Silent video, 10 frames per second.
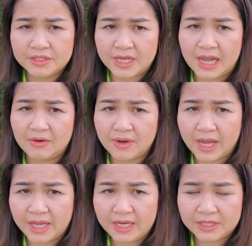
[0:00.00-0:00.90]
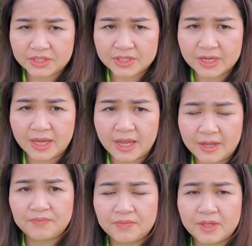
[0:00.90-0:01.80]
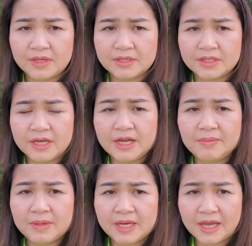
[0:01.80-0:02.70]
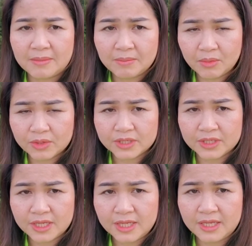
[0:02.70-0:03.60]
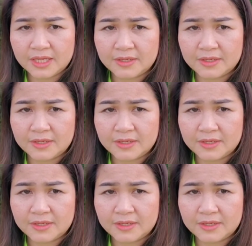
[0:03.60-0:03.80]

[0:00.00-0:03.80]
ชาวไอริชนะคะ ท่านได้เป็นนักบุญที่